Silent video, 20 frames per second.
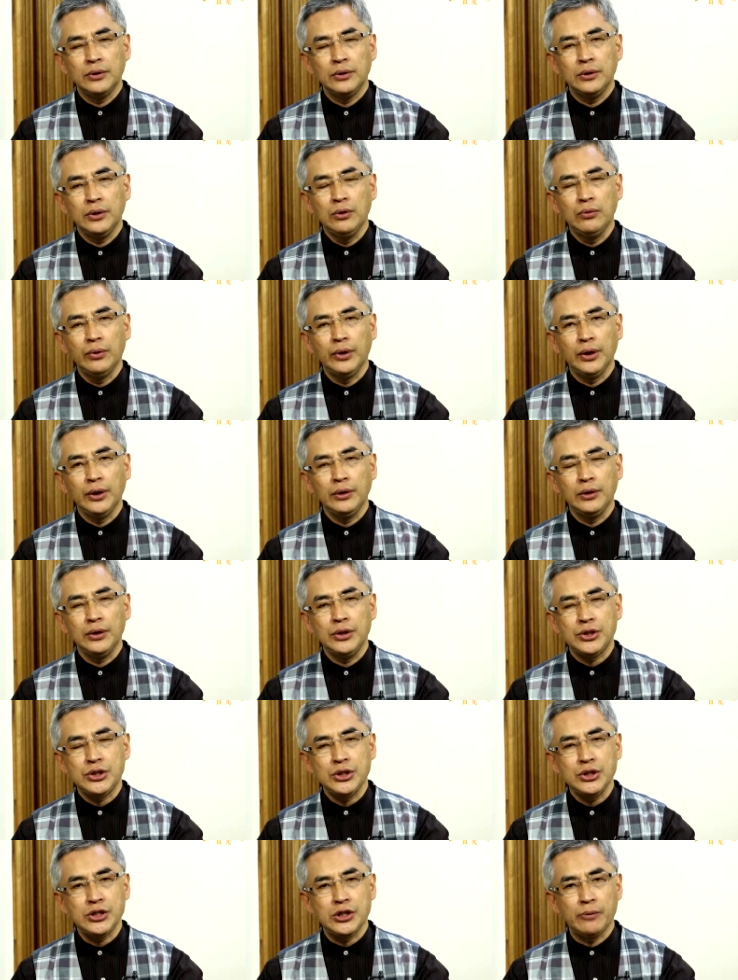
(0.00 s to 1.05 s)
因为以
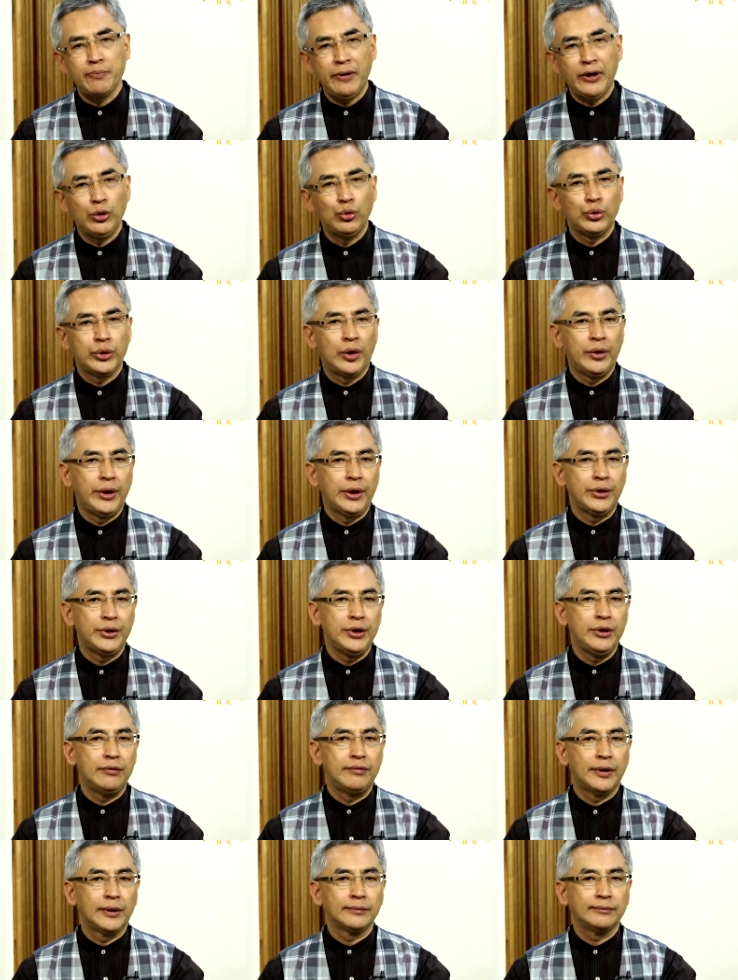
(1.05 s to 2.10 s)
西结被掳到那个
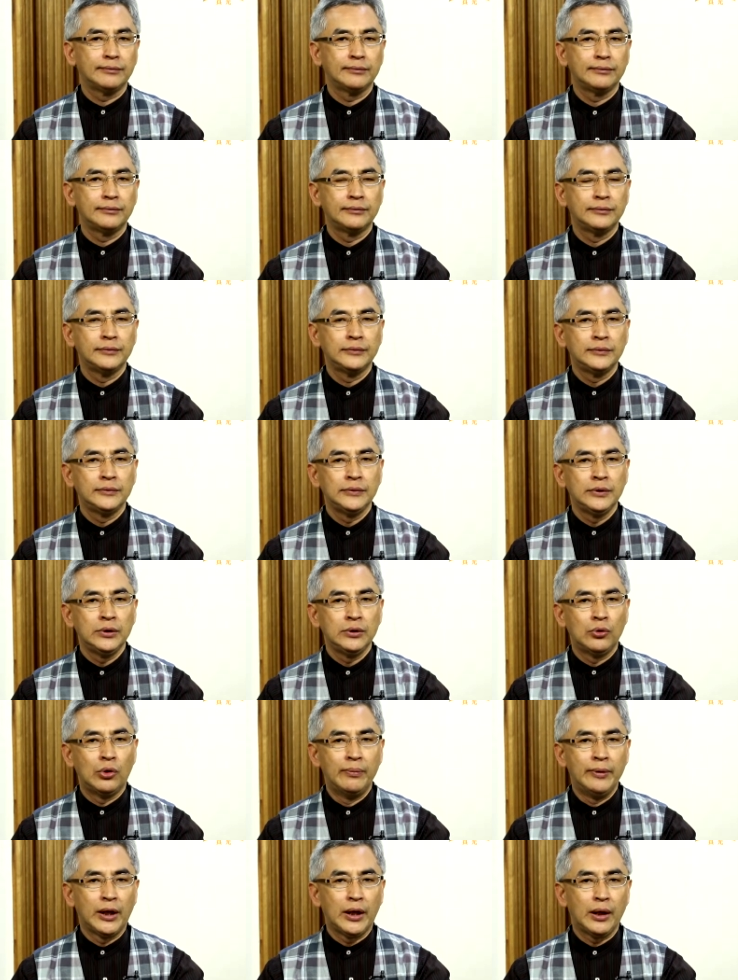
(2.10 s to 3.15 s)
地方，
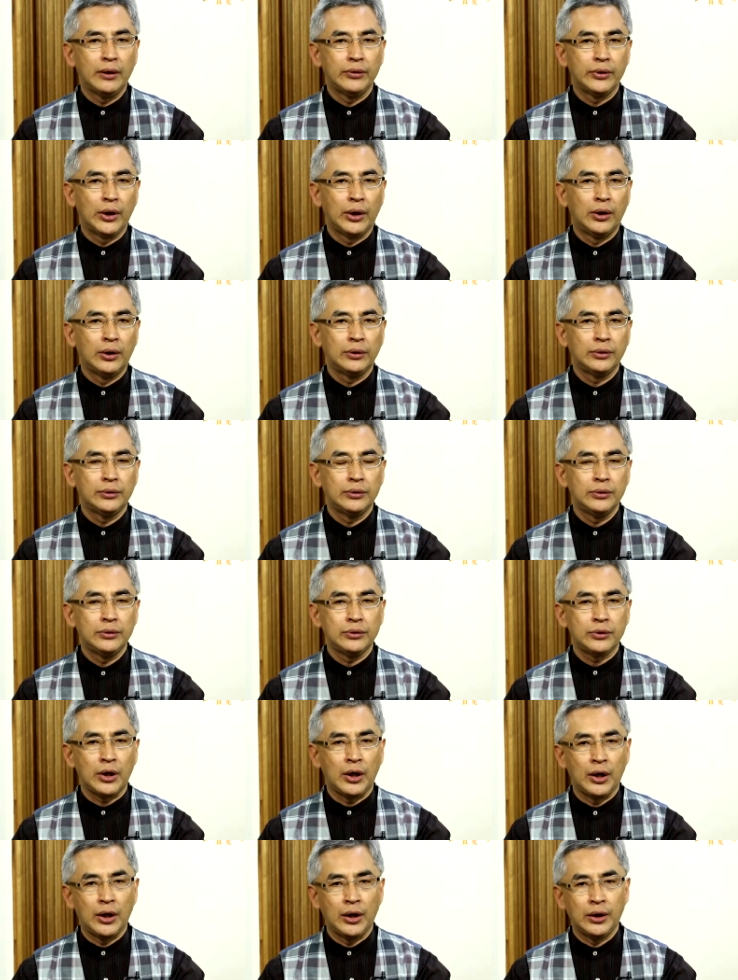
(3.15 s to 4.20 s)
我们看到
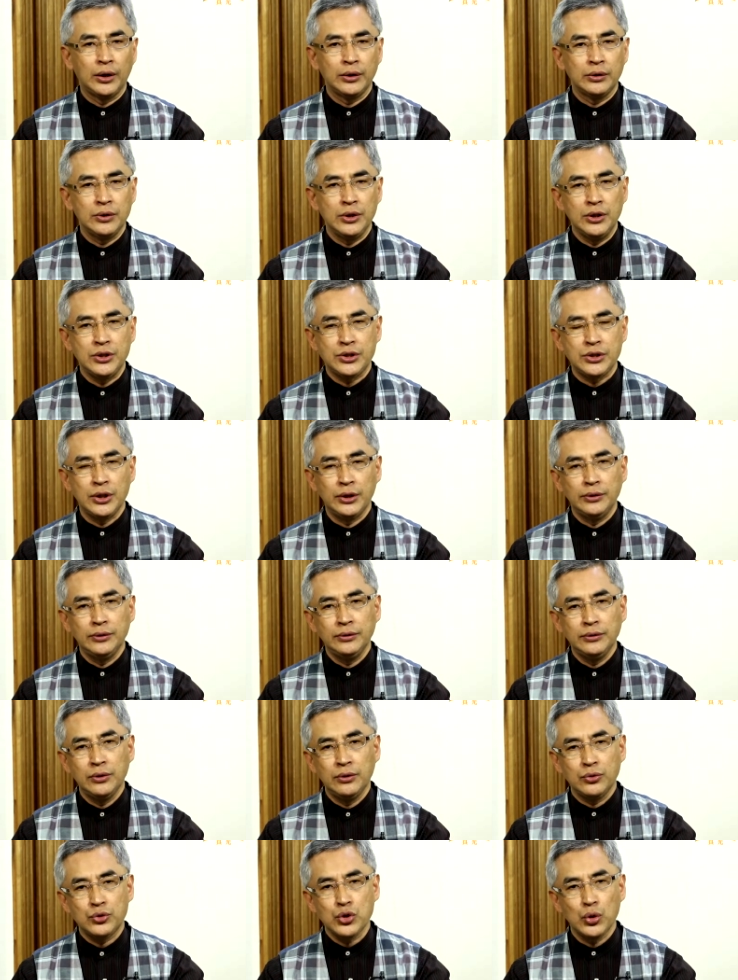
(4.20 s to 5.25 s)
他一生
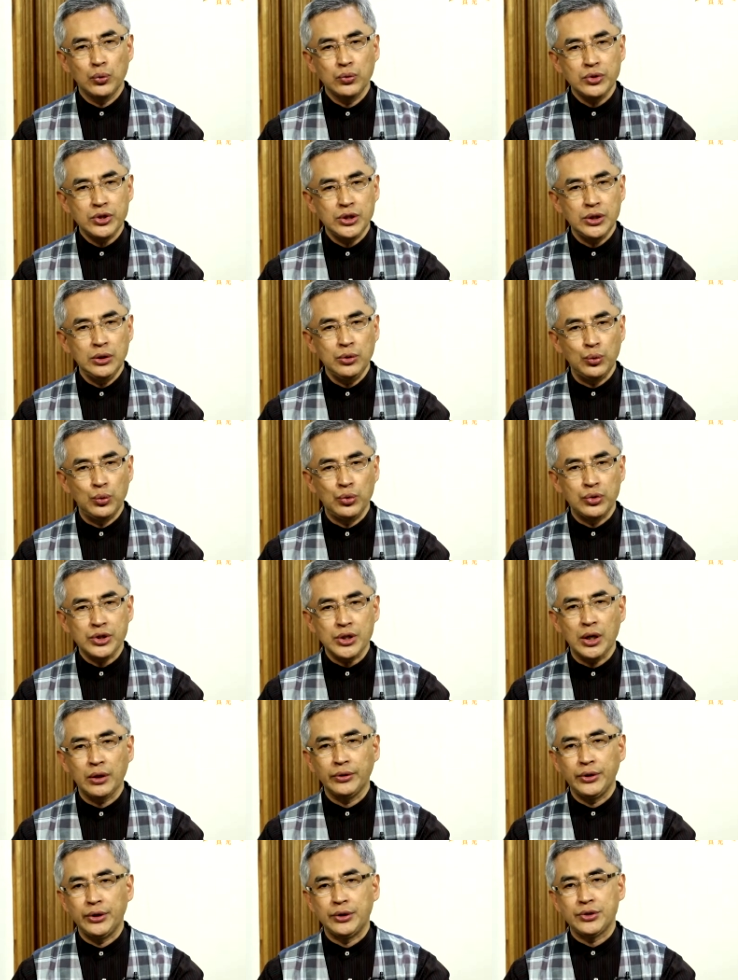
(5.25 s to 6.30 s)
忠心于
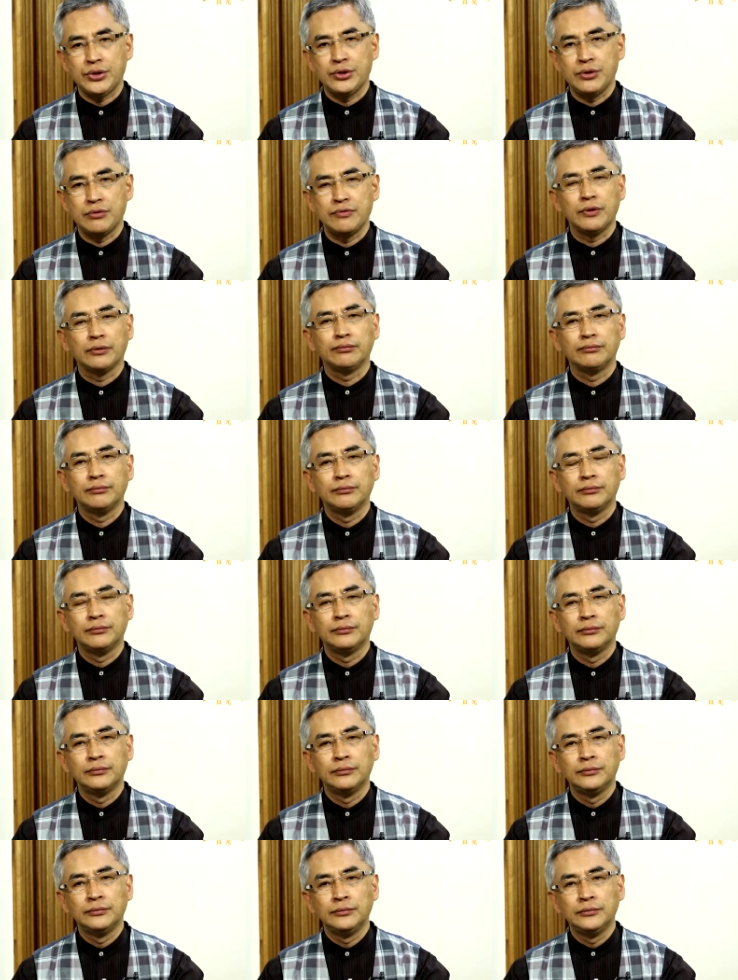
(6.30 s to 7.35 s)
上帝的侍奉。
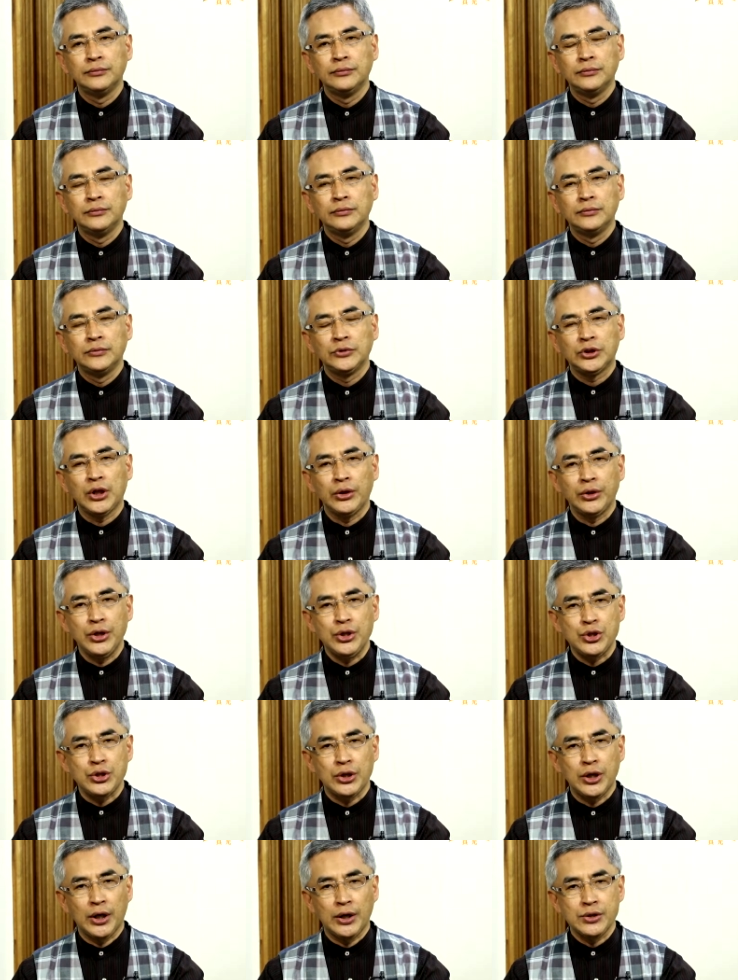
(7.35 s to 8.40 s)
上帝
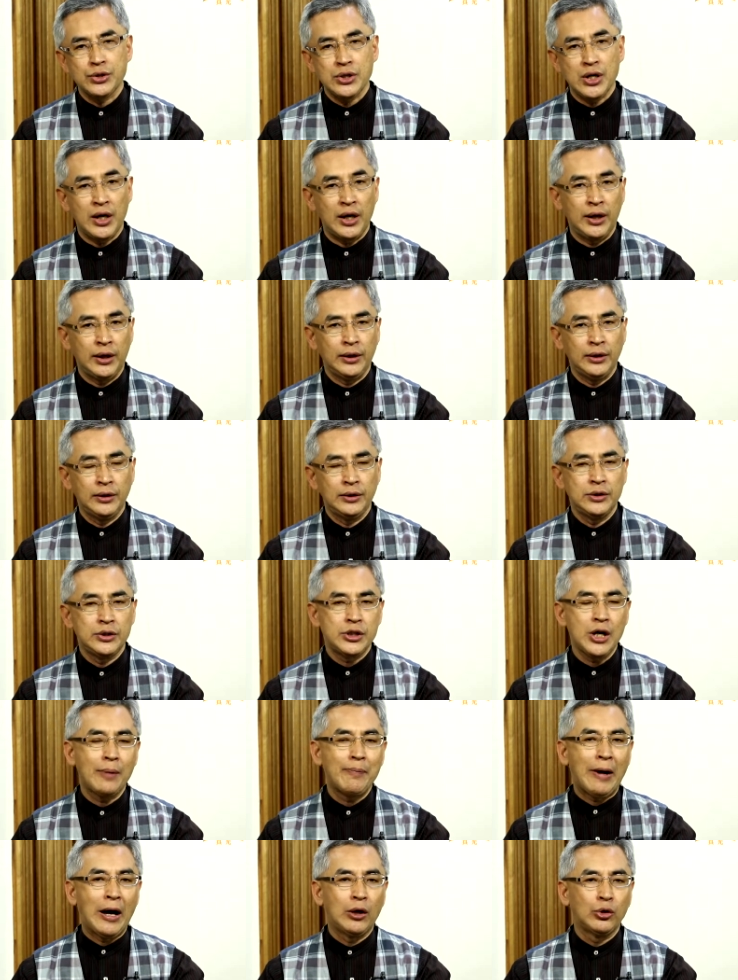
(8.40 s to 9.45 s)
使他在
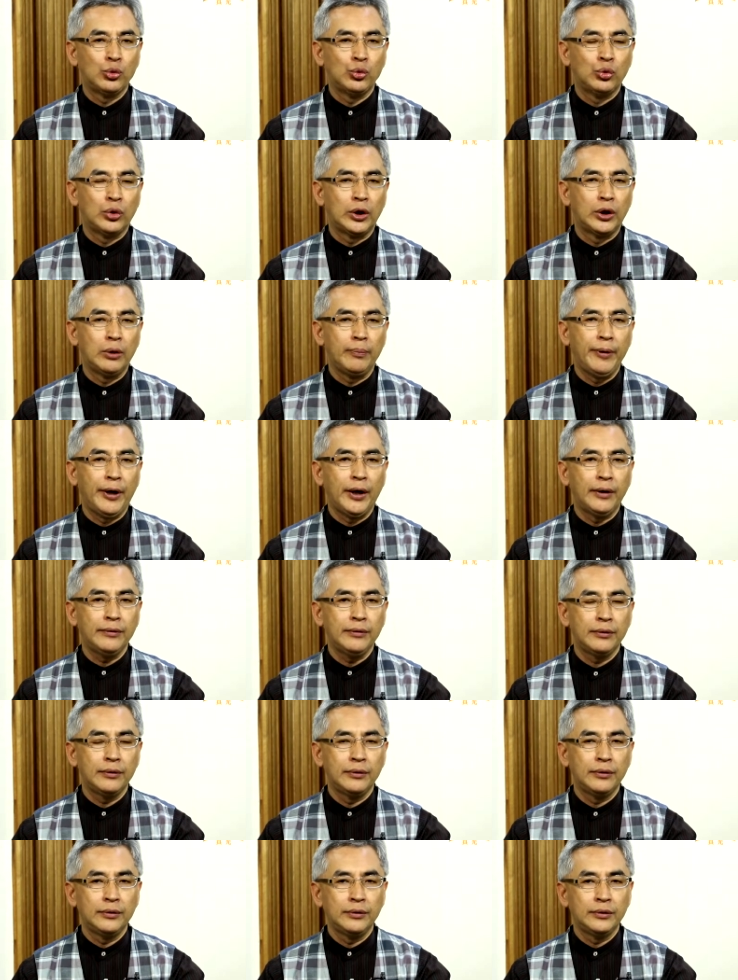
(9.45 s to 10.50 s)
加巴鲁河边，
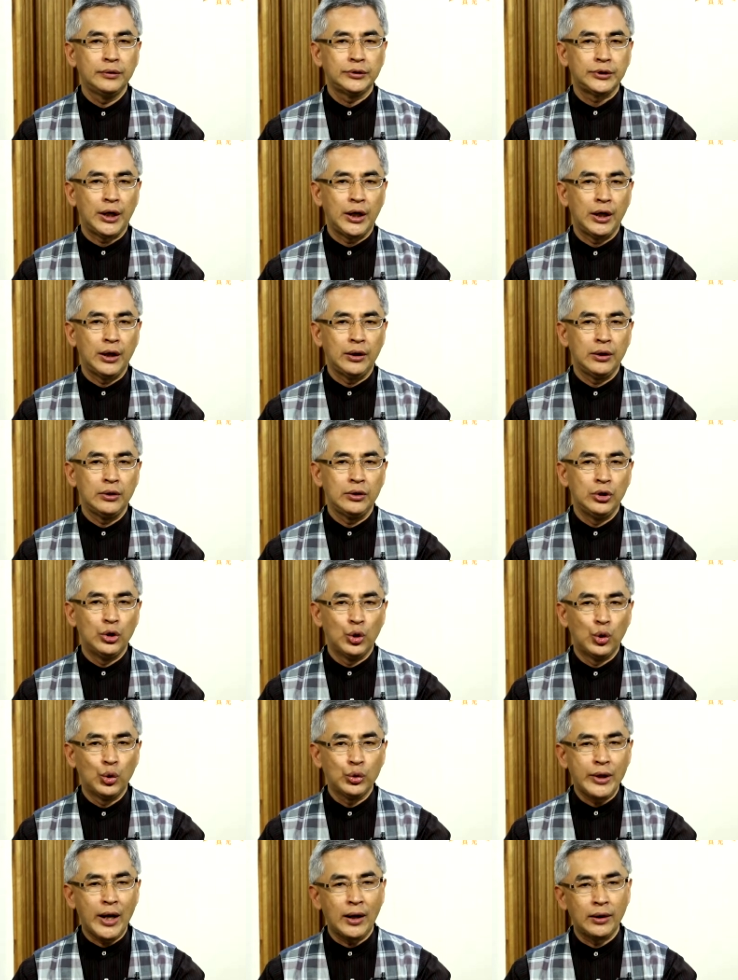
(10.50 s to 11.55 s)
在
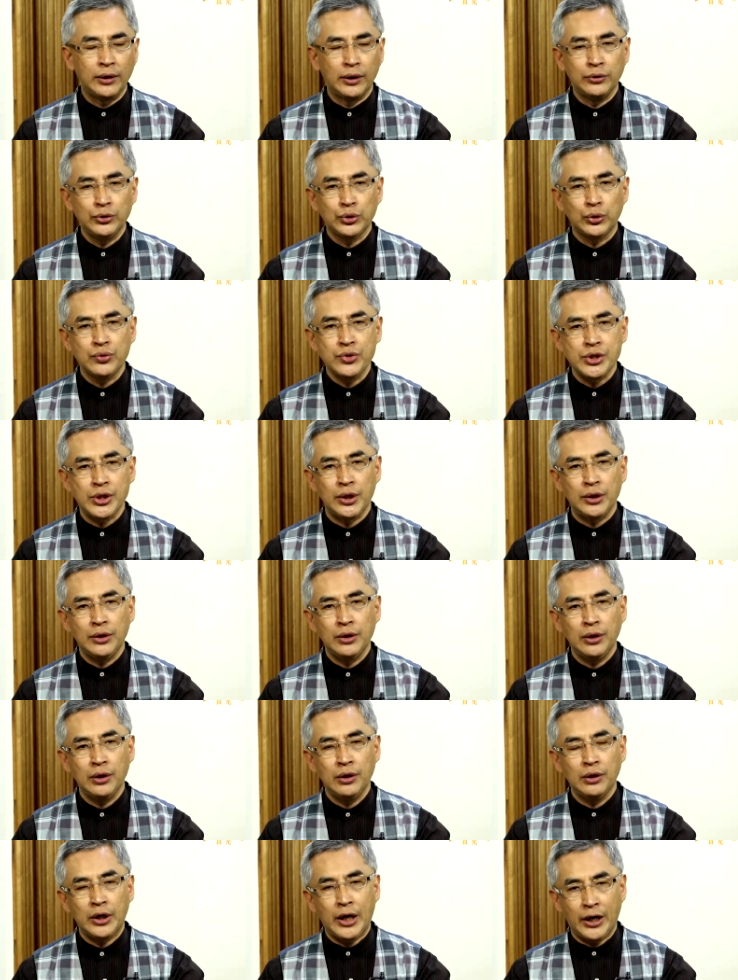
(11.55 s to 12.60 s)
犹大人中间
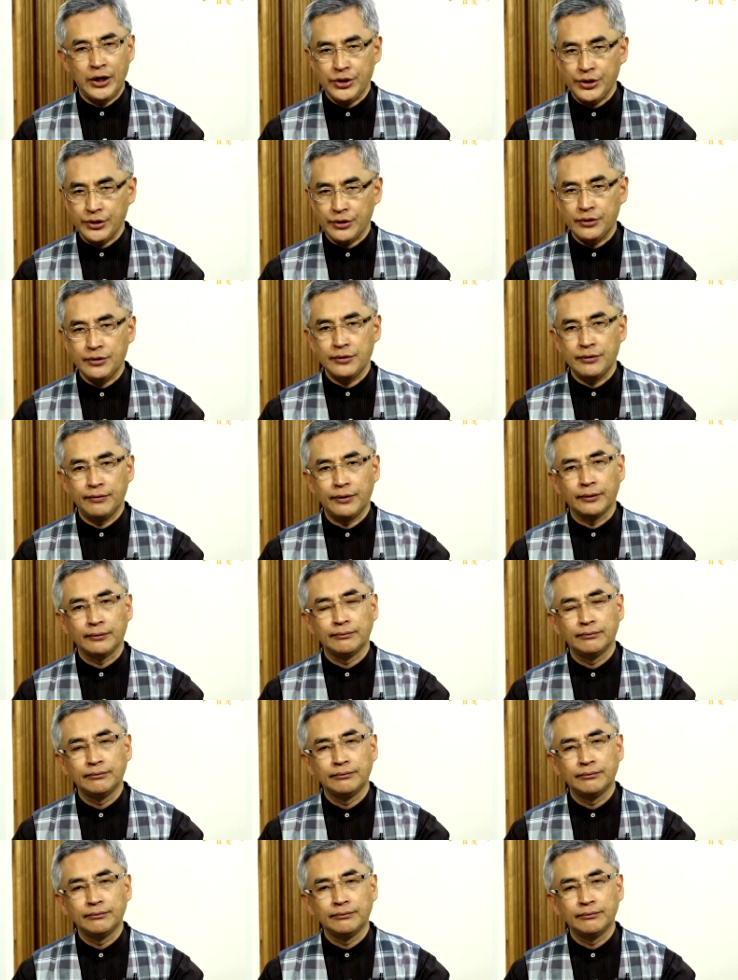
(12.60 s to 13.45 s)
开始侍奉。